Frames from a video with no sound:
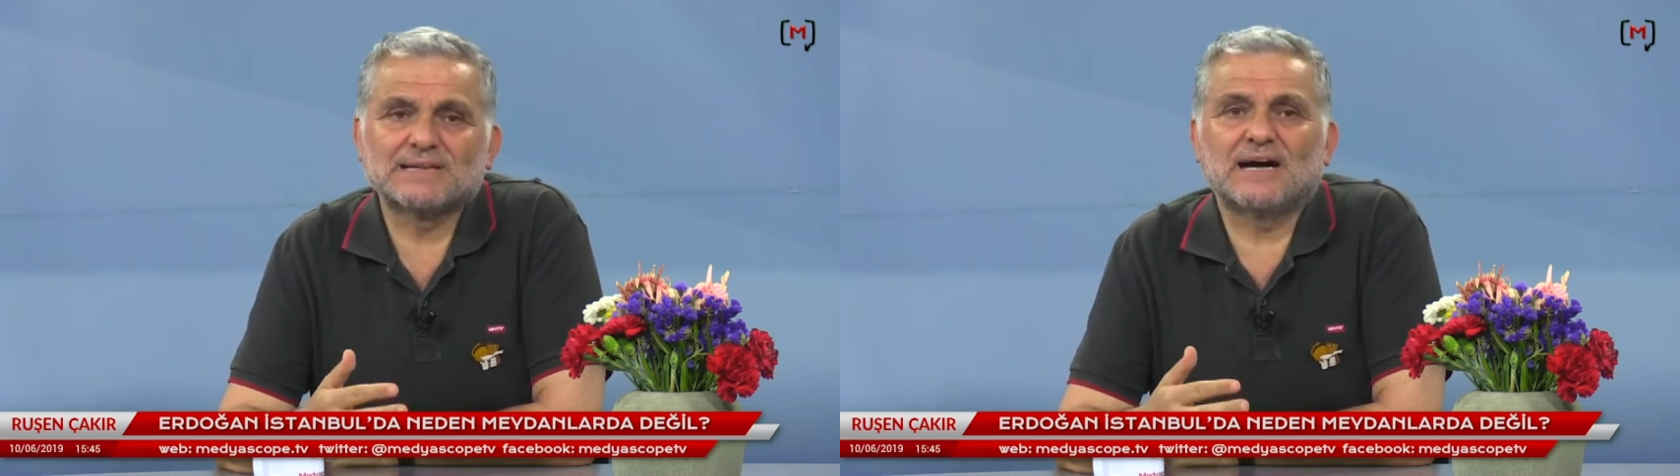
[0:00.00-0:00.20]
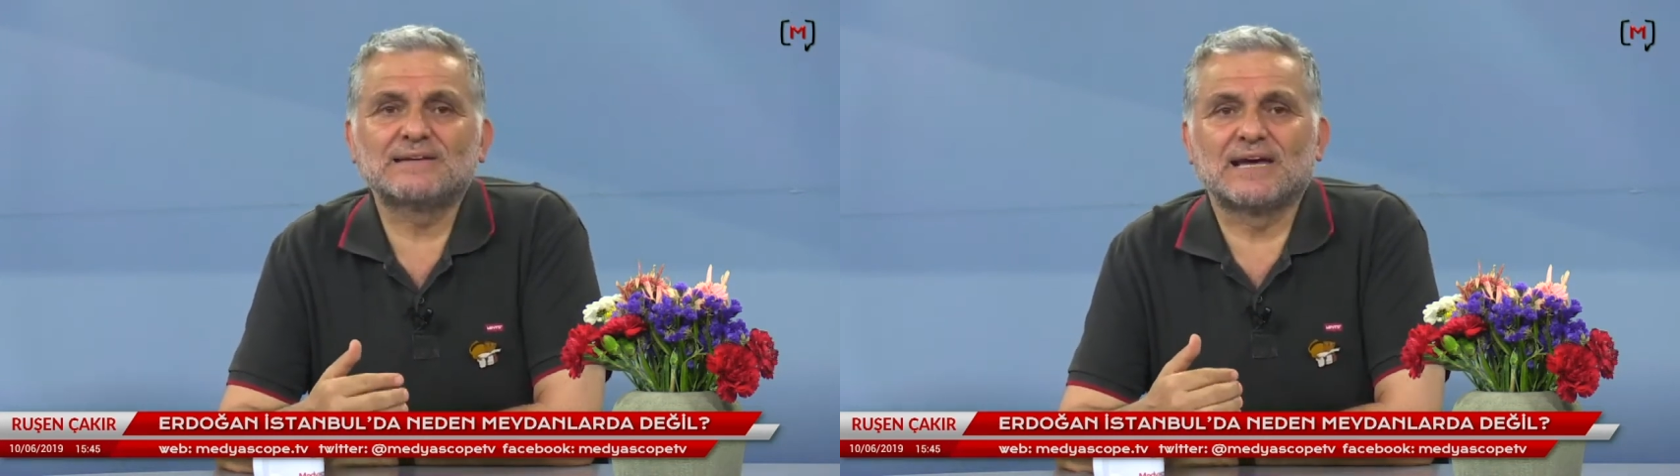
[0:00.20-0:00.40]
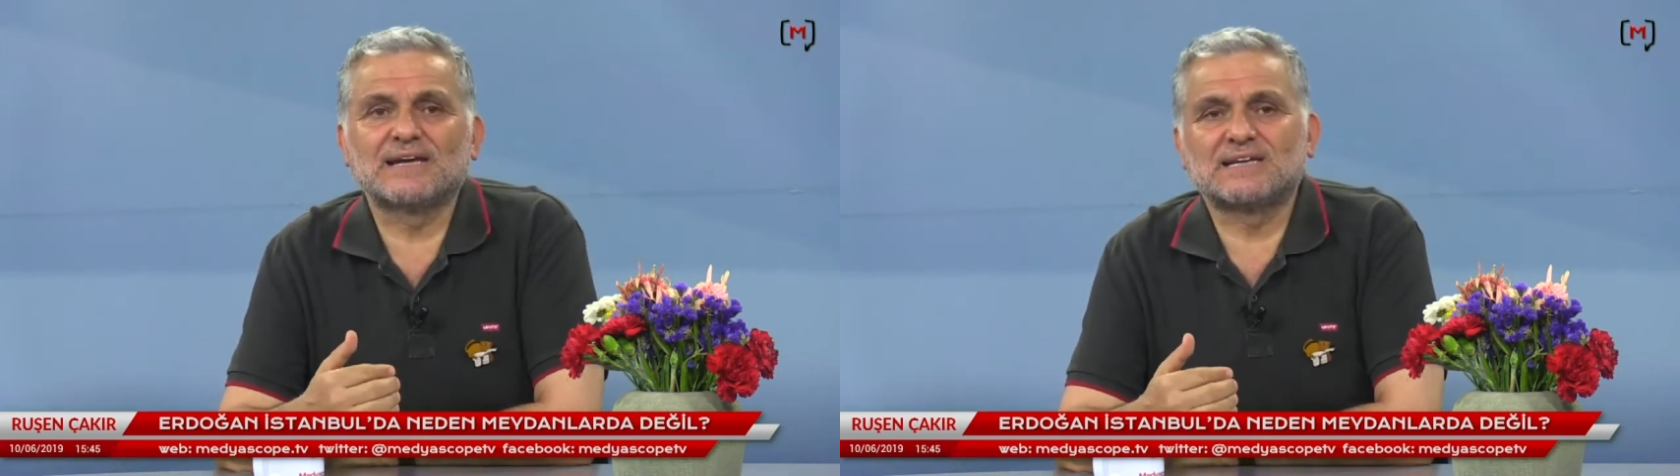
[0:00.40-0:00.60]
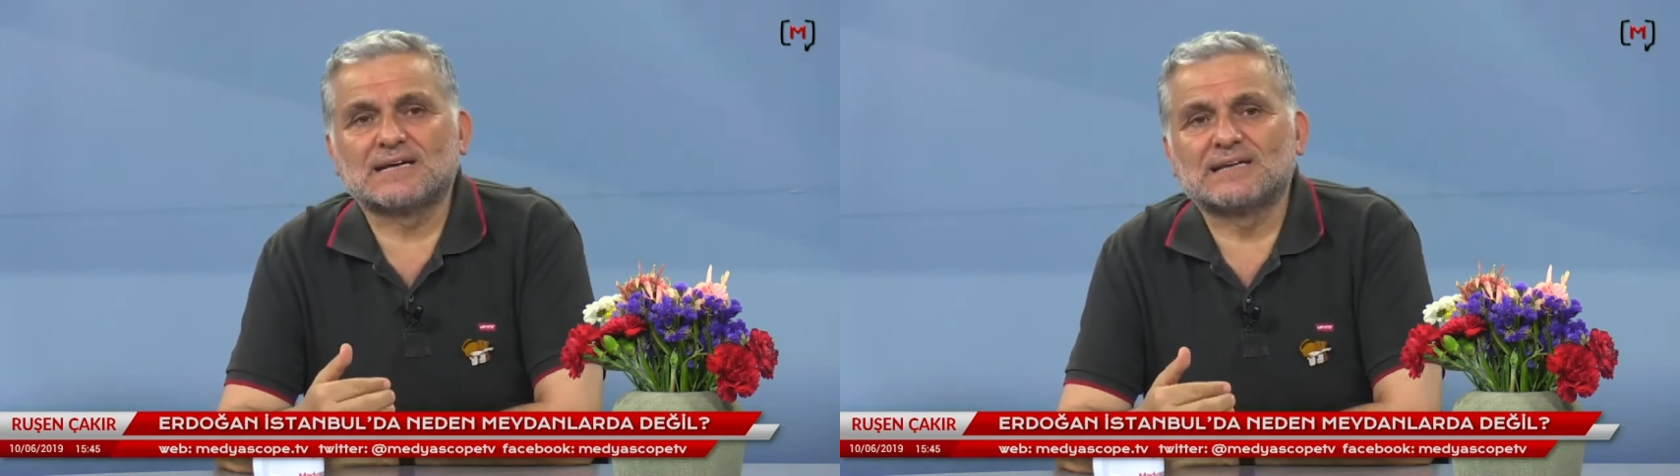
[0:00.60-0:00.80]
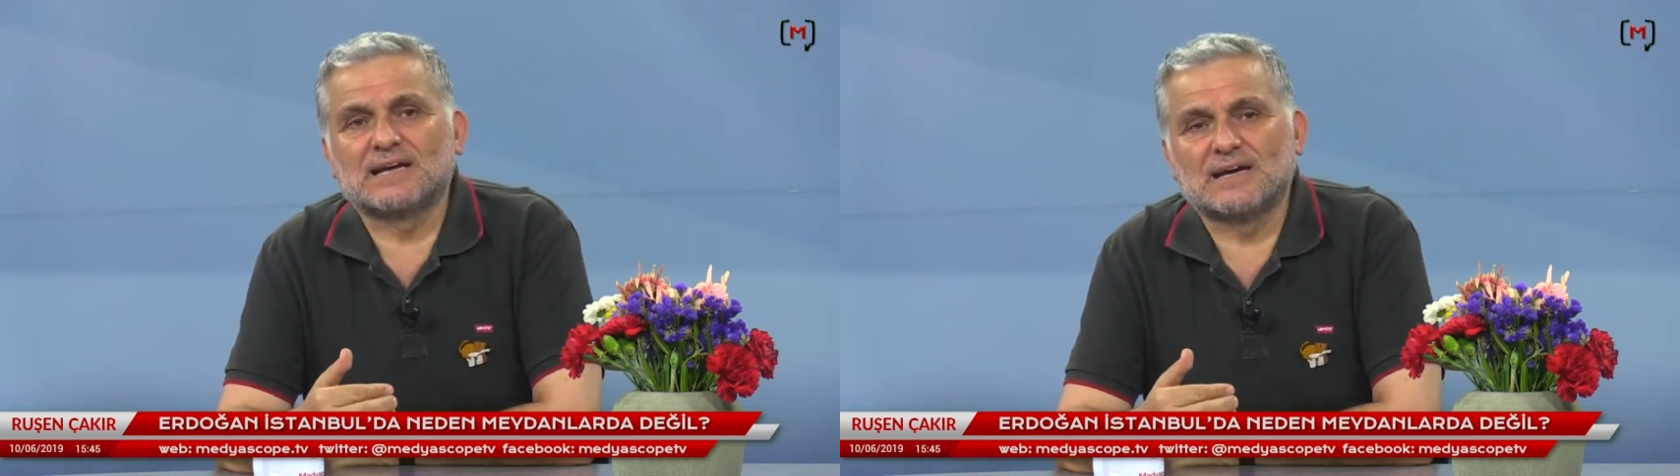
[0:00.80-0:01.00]
daha
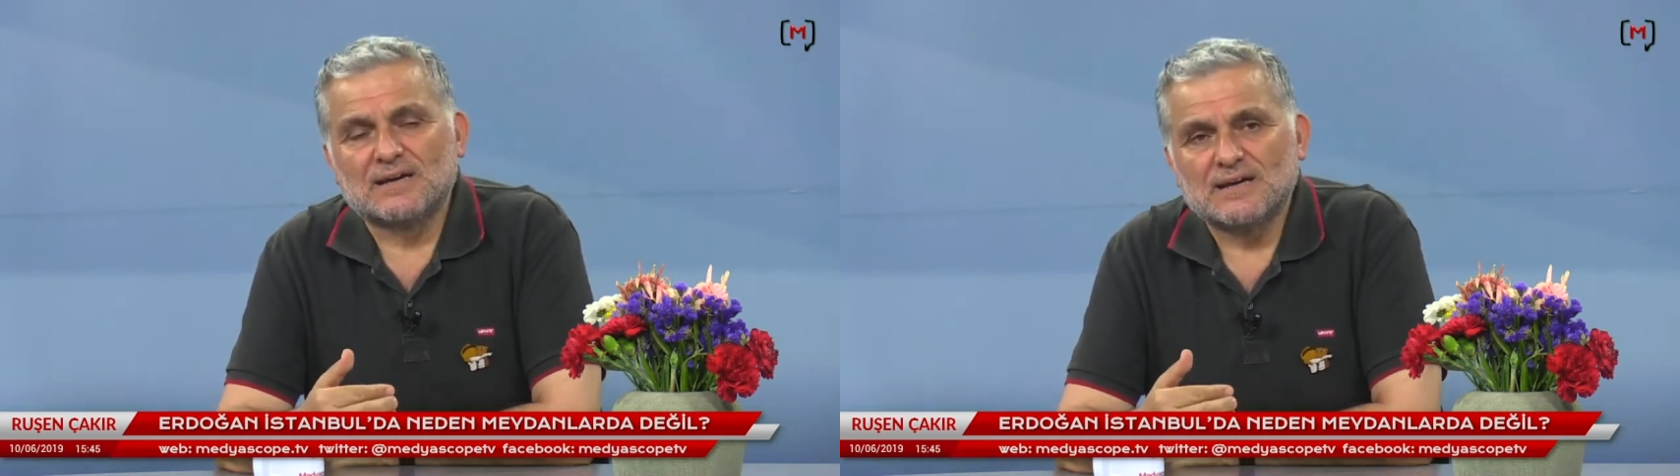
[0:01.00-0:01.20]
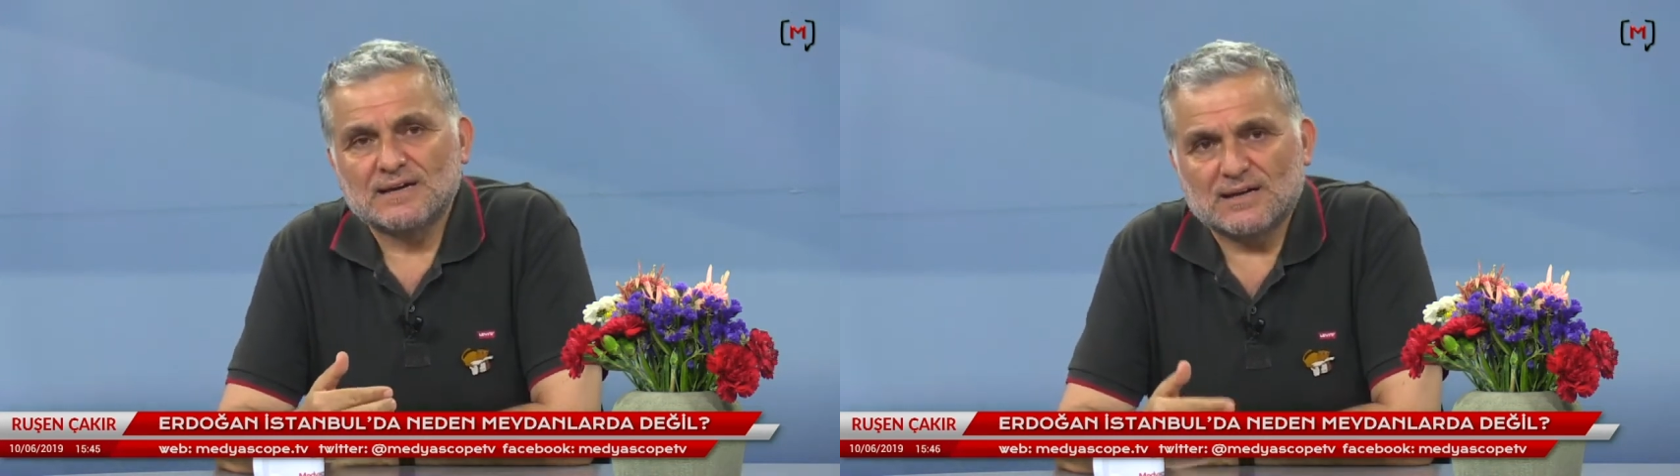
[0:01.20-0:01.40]
denedikleri